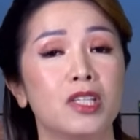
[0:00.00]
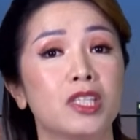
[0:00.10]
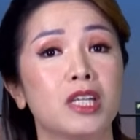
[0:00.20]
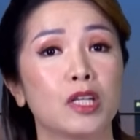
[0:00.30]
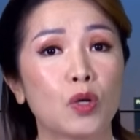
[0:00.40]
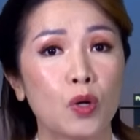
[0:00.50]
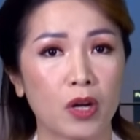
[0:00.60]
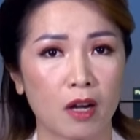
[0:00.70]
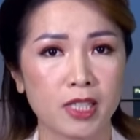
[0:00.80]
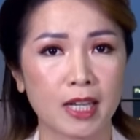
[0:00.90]
Cho nên cô
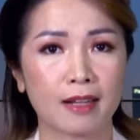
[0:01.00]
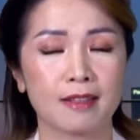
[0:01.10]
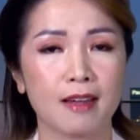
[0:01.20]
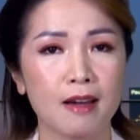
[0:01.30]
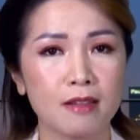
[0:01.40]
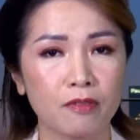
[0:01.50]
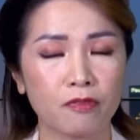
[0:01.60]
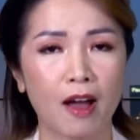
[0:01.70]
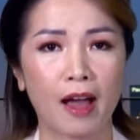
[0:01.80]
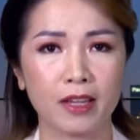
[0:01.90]
nói rằng cần
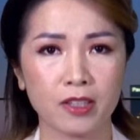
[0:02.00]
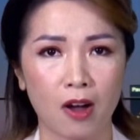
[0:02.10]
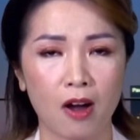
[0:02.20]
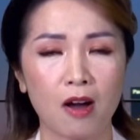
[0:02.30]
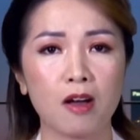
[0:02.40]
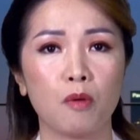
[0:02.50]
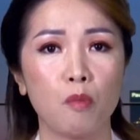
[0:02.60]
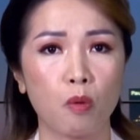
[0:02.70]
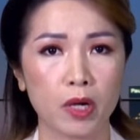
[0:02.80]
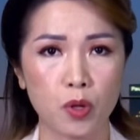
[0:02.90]
phải có
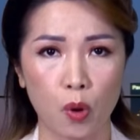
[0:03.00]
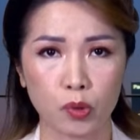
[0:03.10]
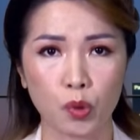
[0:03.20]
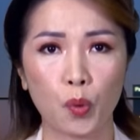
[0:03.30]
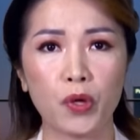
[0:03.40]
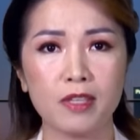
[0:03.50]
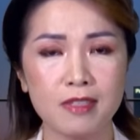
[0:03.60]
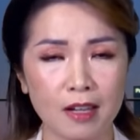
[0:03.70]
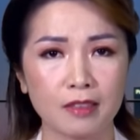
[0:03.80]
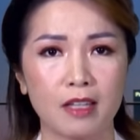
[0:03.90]
một cái độ tuổi
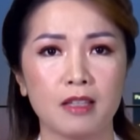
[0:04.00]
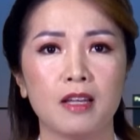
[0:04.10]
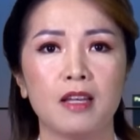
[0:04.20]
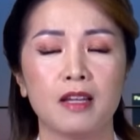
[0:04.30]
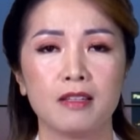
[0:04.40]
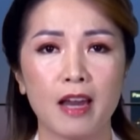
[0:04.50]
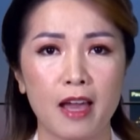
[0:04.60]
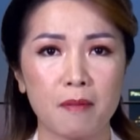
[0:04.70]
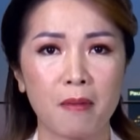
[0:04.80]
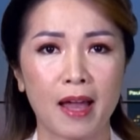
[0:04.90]
nhất định
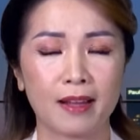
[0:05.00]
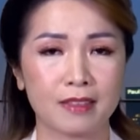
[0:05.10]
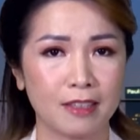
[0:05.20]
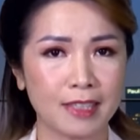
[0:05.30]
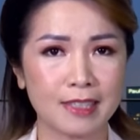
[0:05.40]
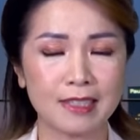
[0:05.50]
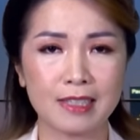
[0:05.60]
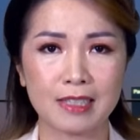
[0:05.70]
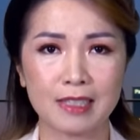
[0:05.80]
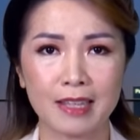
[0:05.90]
để mà những cái chính
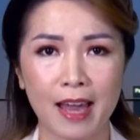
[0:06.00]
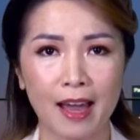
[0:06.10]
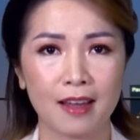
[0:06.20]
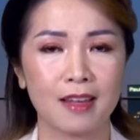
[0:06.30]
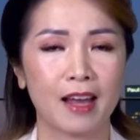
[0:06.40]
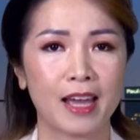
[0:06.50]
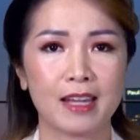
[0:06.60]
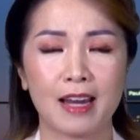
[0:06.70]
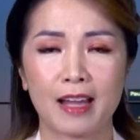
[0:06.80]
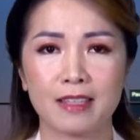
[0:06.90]
trị gia
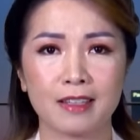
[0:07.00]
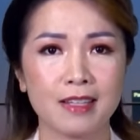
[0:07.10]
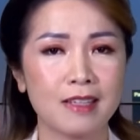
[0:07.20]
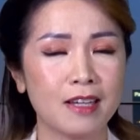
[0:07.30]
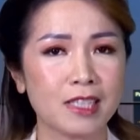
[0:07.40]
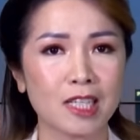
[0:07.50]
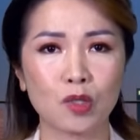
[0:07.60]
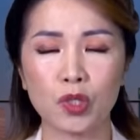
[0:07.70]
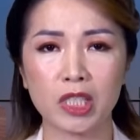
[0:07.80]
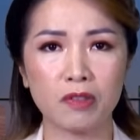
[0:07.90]
hay là những cái giới chức
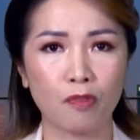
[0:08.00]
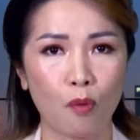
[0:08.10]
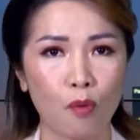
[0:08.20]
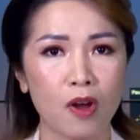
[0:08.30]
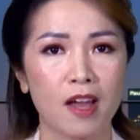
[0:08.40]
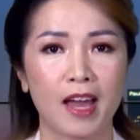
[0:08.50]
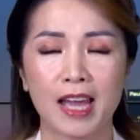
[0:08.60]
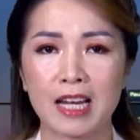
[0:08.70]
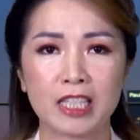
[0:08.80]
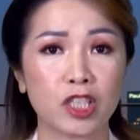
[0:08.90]
của chính phủ
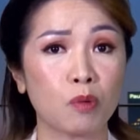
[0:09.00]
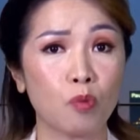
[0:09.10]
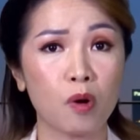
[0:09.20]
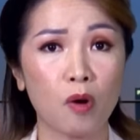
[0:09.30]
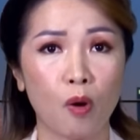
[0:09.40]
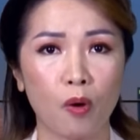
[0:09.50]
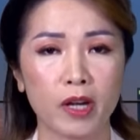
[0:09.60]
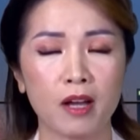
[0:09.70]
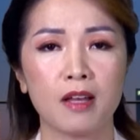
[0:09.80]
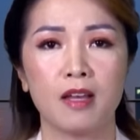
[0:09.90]
hay là trong Quốc hội
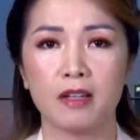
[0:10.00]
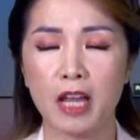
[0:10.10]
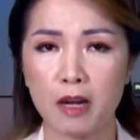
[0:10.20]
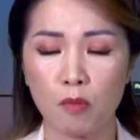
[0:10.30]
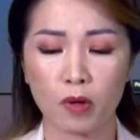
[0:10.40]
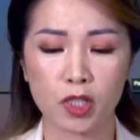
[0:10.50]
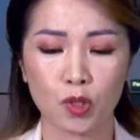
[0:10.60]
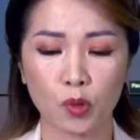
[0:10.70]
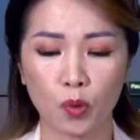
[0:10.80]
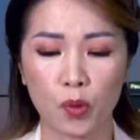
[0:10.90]
đó, đến một cái
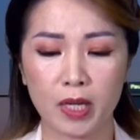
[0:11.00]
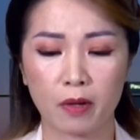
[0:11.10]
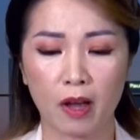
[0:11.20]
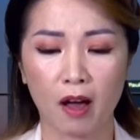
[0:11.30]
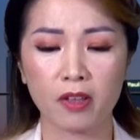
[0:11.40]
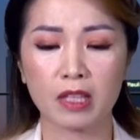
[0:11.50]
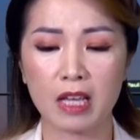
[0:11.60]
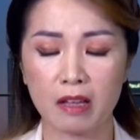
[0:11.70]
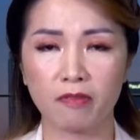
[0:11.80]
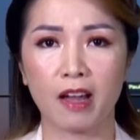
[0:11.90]
số tuổi nào đó
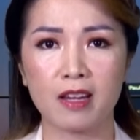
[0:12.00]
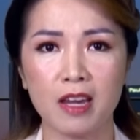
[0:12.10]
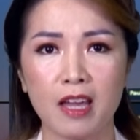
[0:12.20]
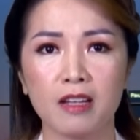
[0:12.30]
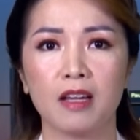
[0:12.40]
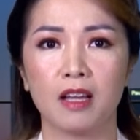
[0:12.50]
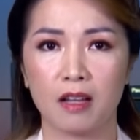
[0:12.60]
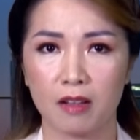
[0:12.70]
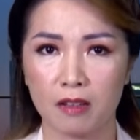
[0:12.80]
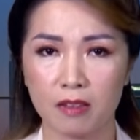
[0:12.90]
thì phải nên
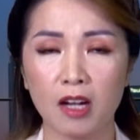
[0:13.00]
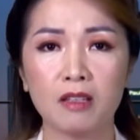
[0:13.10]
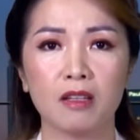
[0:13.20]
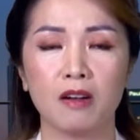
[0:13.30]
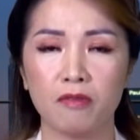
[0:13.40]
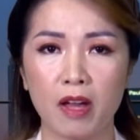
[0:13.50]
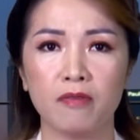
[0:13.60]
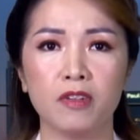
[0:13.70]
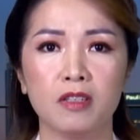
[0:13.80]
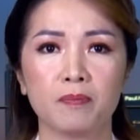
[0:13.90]
ngưng về
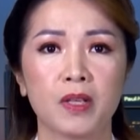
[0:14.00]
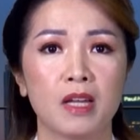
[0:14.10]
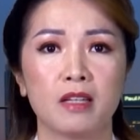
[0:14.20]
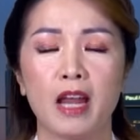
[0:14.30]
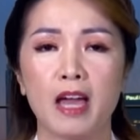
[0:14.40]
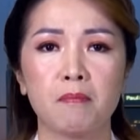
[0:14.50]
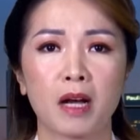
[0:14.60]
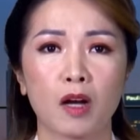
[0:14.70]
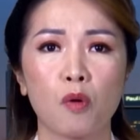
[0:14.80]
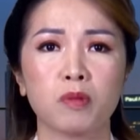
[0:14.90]
vườn để mà
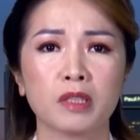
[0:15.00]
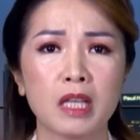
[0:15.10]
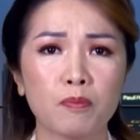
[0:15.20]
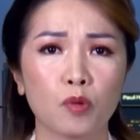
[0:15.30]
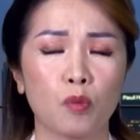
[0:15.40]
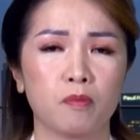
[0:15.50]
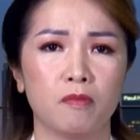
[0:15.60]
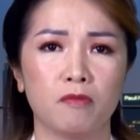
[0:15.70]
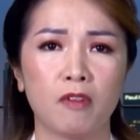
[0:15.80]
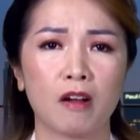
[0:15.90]
không có tiếp tục
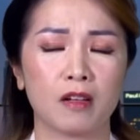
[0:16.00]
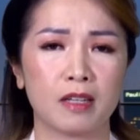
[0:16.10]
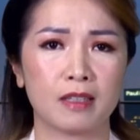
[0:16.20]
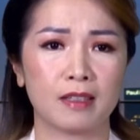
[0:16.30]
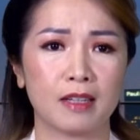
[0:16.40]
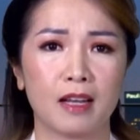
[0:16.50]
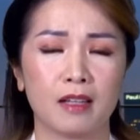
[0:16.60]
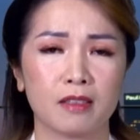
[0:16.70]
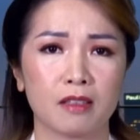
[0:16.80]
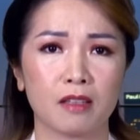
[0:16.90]
vận,
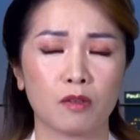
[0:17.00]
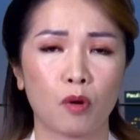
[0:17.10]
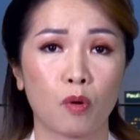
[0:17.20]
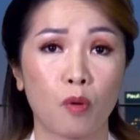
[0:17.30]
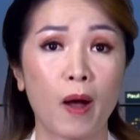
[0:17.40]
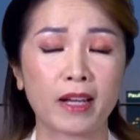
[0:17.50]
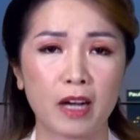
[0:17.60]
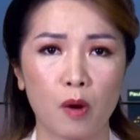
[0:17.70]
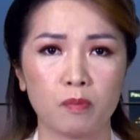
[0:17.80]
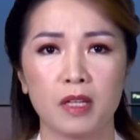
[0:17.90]
uh, uh, hoạt
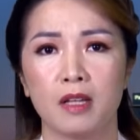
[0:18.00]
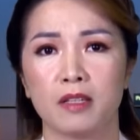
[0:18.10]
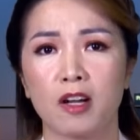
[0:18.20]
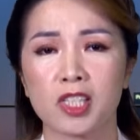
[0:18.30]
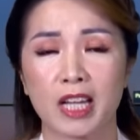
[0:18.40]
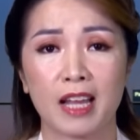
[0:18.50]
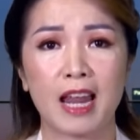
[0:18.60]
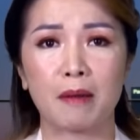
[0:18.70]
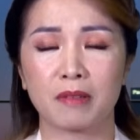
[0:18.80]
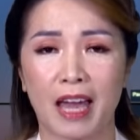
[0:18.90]
động. Nó sẽ
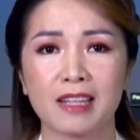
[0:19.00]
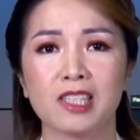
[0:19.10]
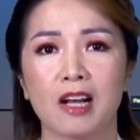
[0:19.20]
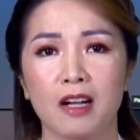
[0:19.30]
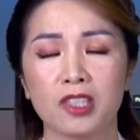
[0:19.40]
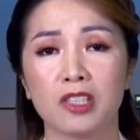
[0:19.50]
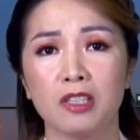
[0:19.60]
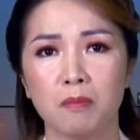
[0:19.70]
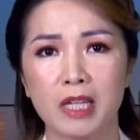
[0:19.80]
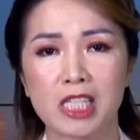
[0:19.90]
làm cản trở cho
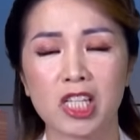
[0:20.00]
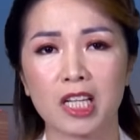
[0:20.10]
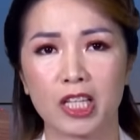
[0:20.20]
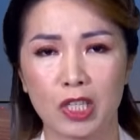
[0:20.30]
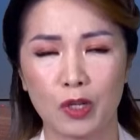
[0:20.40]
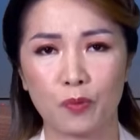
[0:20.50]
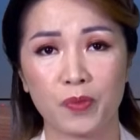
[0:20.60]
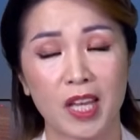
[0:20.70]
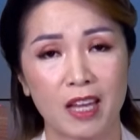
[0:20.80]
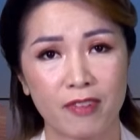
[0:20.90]
nước Mỹ rất là nhiều.
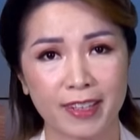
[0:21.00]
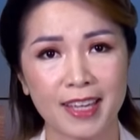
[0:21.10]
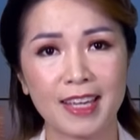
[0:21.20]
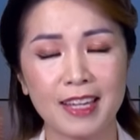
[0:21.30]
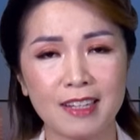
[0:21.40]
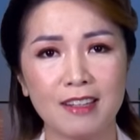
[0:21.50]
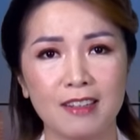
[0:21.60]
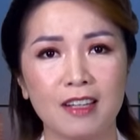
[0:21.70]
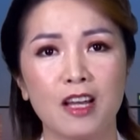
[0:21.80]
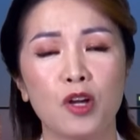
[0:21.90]
Và cái ý
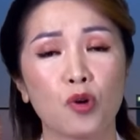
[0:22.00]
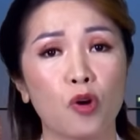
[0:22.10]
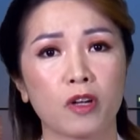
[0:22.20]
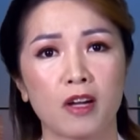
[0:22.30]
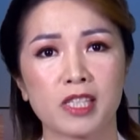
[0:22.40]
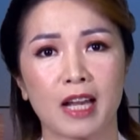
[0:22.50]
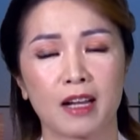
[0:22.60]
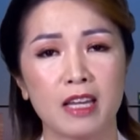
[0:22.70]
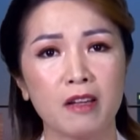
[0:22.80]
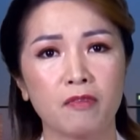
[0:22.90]
nữa, cô nói
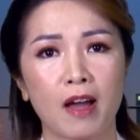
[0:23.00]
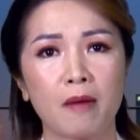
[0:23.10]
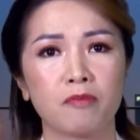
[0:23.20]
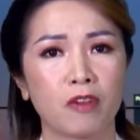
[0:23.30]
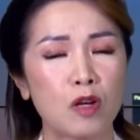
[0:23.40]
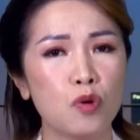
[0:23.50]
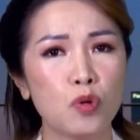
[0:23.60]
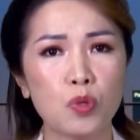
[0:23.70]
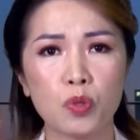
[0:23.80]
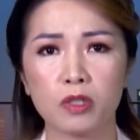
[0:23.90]
rằng hiến pháp phải
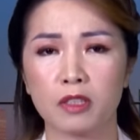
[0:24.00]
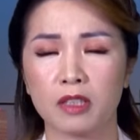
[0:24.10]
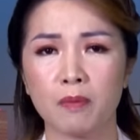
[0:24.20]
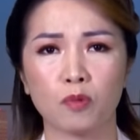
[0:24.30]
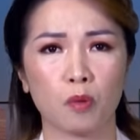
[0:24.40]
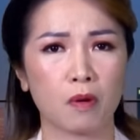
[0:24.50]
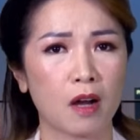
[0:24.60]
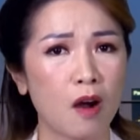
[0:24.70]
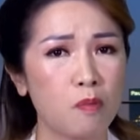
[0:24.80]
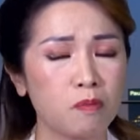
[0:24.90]
luôn luôn được tiếp tục,
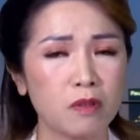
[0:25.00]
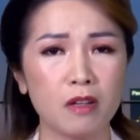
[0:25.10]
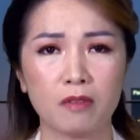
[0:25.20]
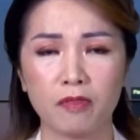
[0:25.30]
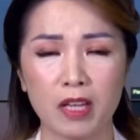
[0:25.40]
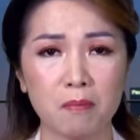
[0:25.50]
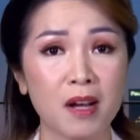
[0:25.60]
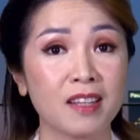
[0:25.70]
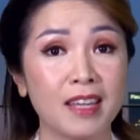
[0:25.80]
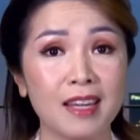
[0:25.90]
không được vì
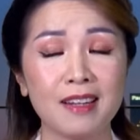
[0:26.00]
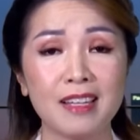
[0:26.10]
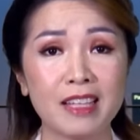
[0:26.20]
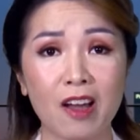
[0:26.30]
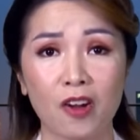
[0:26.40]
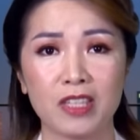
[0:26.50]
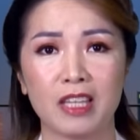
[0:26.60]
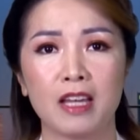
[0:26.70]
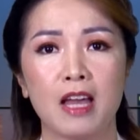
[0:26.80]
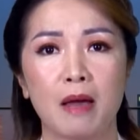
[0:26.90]
bất kỳ lý do
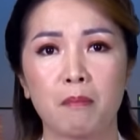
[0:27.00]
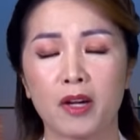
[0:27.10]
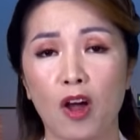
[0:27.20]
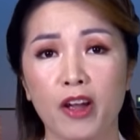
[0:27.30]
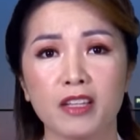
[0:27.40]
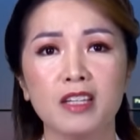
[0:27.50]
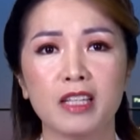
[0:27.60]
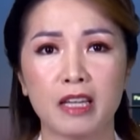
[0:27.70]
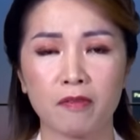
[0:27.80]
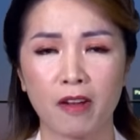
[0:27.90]
gì mà đòi ngưng
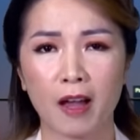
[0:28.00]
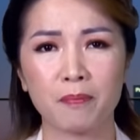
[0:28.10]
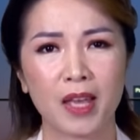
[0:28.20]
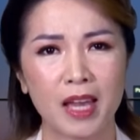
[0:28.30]
hiến pháp.